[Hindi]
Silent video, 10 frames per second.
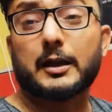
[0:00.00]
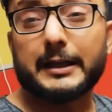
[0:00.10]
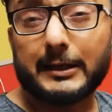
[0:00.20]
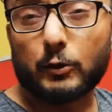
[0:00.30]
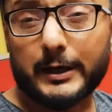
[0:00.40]

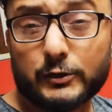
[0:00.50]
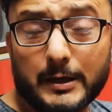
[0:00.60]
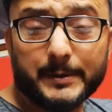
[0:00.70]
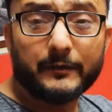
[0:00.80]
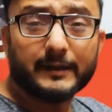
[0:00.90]
कई लोग हैं
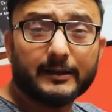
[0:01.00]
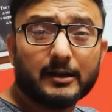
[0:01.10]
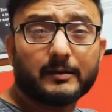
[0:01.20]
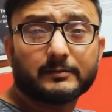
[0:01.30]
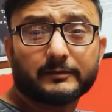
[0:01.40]
जो आपके फेलियर
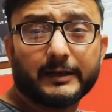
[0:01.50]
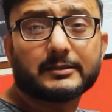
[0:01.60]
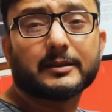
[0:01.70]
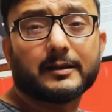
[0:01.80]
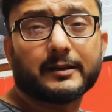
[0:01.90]
का
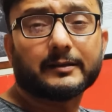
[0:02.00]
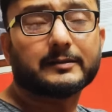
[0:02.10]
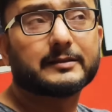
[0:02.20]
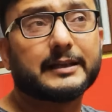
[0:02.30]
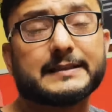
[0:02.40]
वेट कर रहे हैं
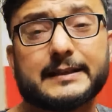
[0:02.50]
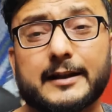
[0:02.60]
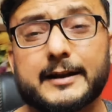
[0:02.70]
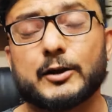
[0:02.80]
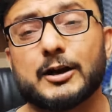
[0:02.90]
किससे
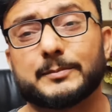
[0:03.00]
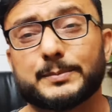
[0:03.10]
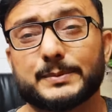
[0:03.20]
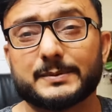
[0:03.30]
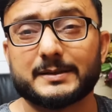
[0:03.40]
डर रहे हो
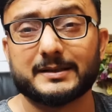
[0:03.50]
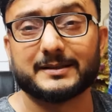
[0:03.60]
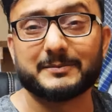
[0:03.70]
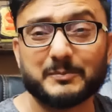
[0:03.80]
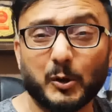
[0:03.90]
आप
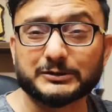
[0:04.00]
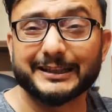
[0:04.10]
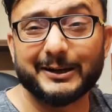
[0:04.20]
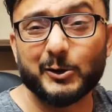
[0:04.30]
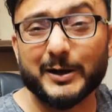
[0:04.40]
बहुत
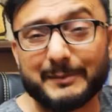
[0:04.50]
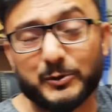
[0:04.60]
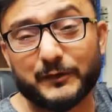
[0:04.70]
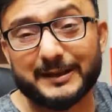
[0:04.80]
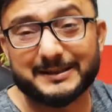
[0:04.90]
सारे लोग हैं
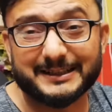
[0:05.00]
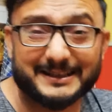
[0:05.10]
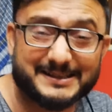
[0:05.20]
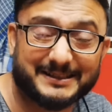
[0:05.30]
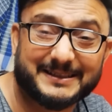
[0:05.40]
आपको फेल कर
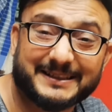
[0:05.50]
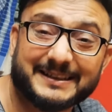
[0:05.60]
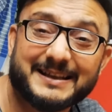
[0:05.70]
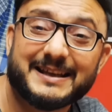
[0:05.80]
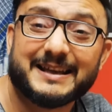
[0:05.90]
देखना चाहते हैं
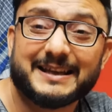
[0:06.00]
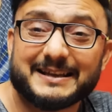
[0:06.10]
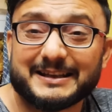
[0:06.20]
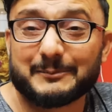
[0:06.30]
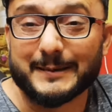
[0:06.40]

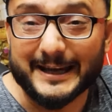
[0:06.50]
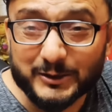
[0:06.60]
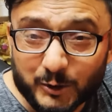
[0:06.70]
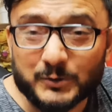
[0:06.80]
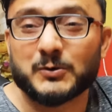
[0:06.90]

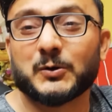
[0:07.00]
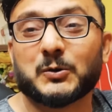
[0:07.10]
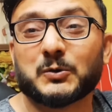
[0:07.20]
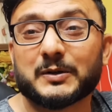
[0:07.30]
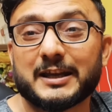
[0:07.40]
रिप्लाई दो उनको
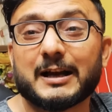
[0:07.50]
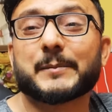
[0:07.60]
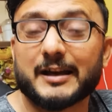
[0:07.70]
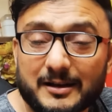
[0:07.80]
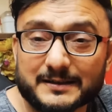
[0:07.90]
कि
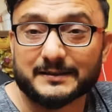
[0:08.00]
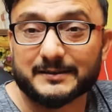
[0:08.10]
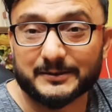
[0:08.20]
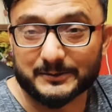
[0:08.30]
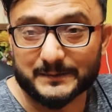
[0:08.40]
आप क्या कर
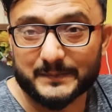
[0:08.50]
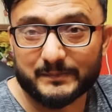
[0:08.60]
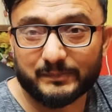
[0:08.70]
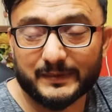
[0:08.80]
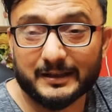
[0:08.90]
सकते
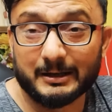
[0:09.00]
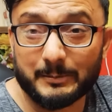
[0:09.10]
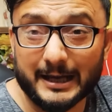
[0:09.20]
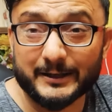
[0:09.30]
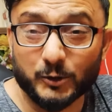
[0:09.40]
हो
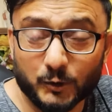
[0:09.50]
रिप्लाई